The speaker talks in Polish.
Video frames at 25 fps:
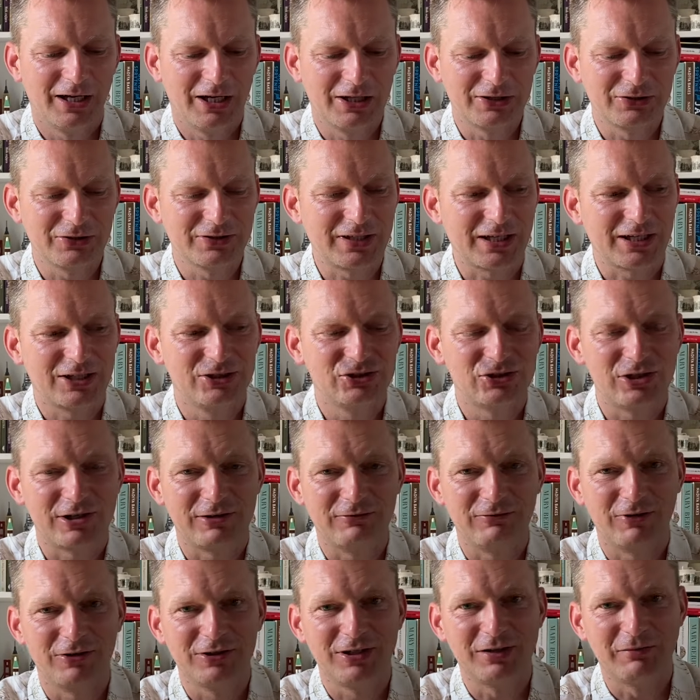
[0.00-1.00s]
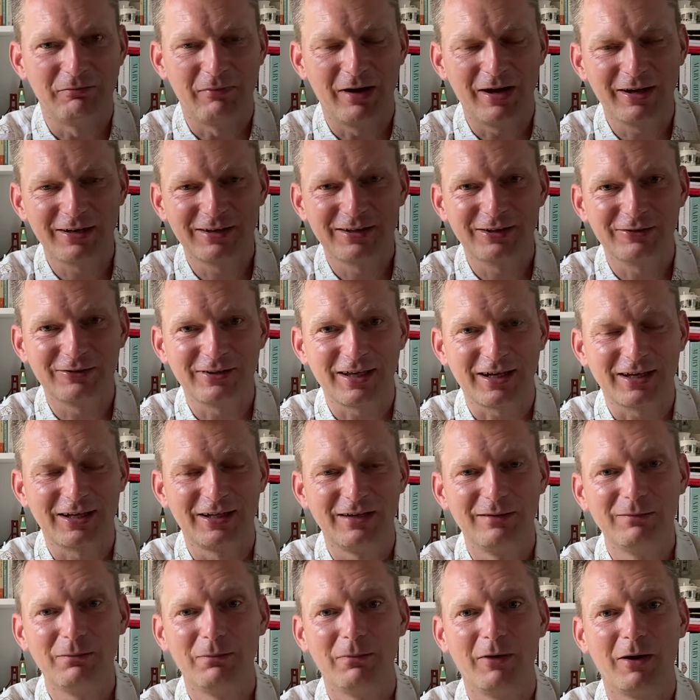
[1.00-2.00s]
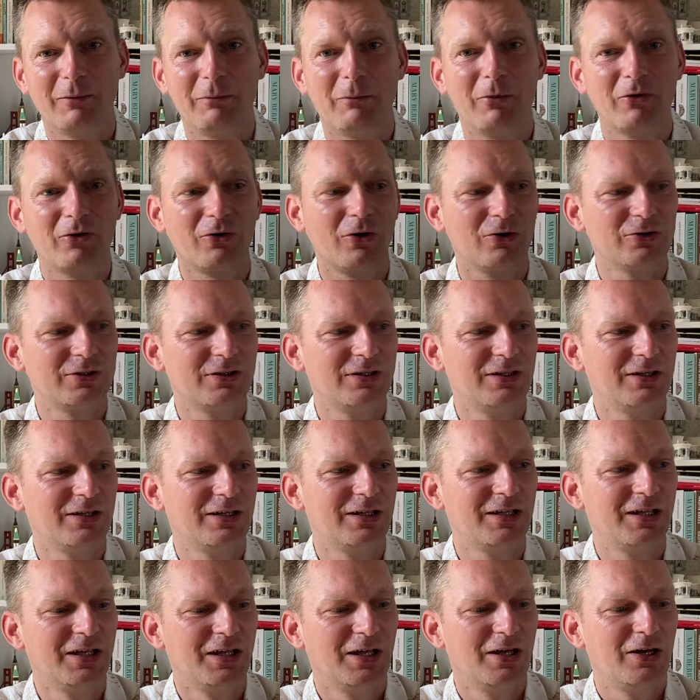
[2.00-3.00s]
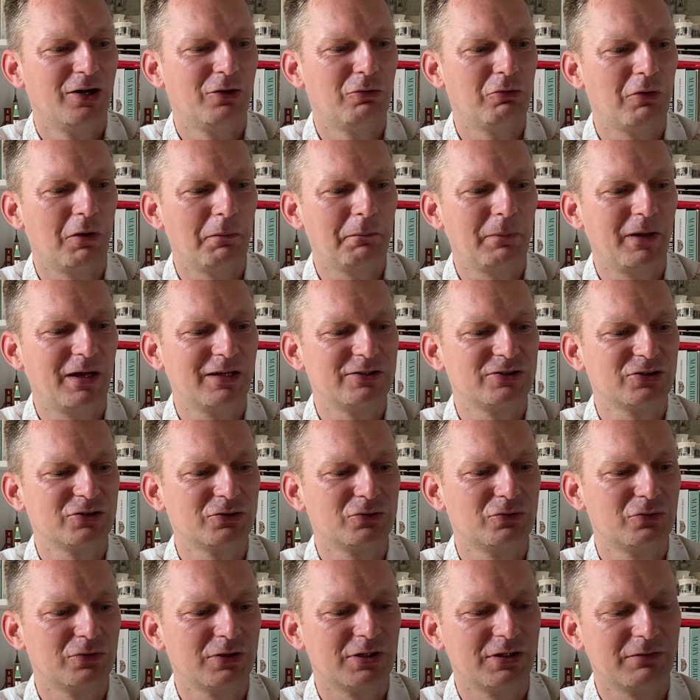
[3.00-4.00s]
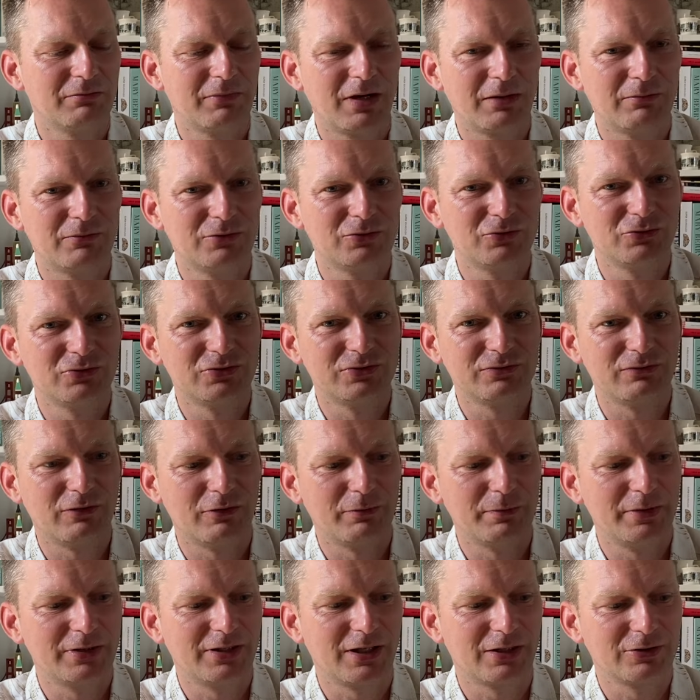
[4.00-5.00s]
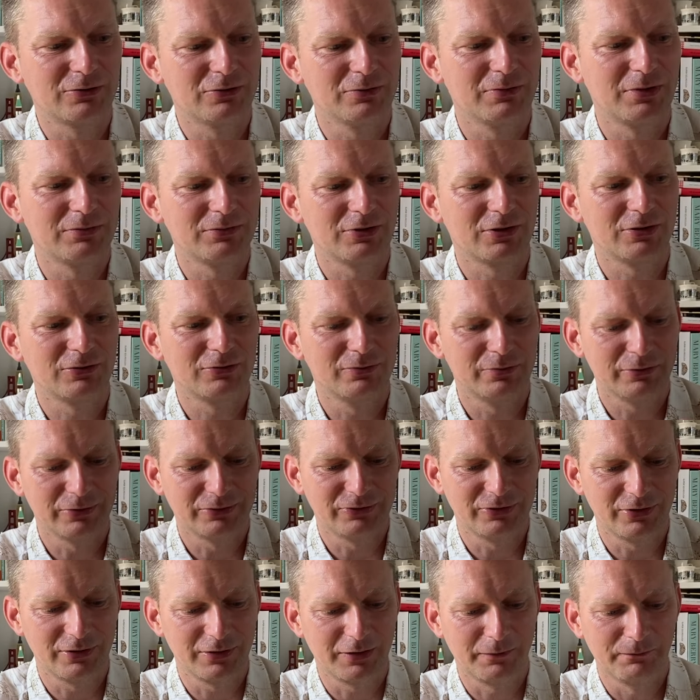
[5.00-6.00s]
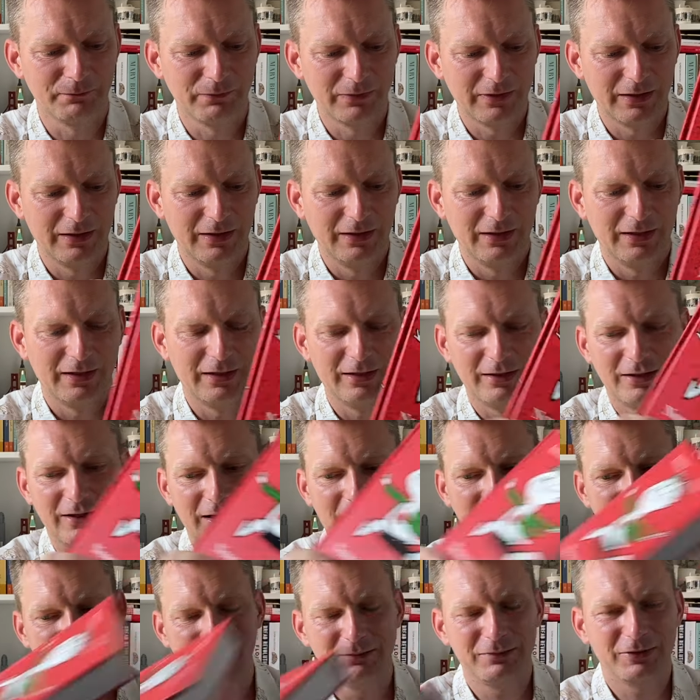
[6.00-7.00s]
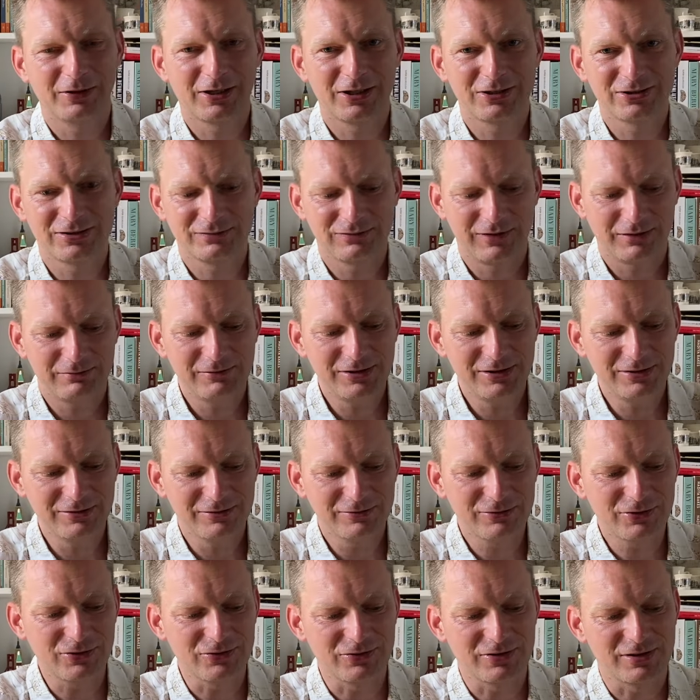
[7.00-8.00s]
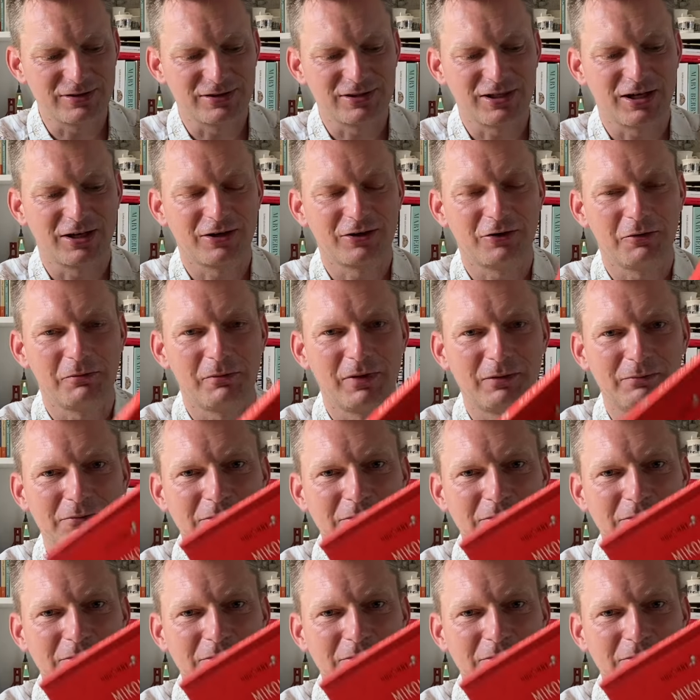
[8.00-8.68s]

to taki czerwony mak, to taki pogodny chłopiec, który ma mnóstwo pytań. Tu mam trochę ubróconą. E, ale pokażę Wam inną książeczkę, jaką mam